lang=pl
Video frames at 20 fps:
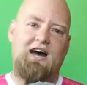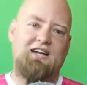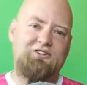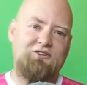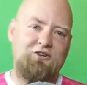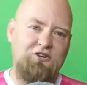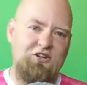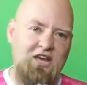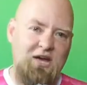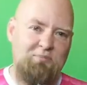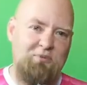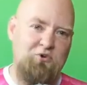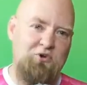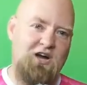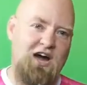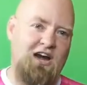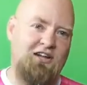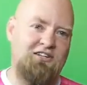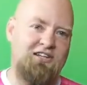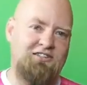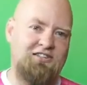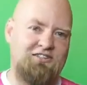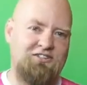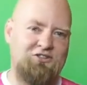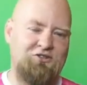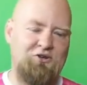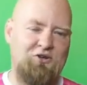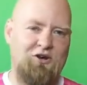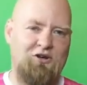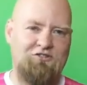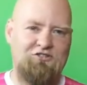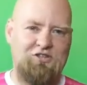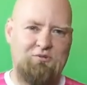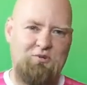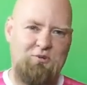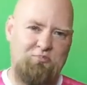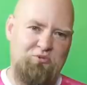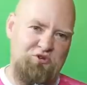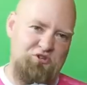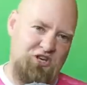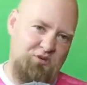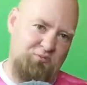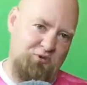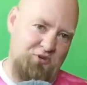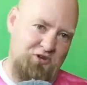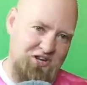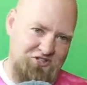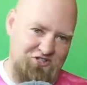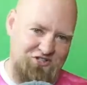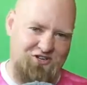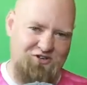to nie był karny decydujący, bo później był jeszcze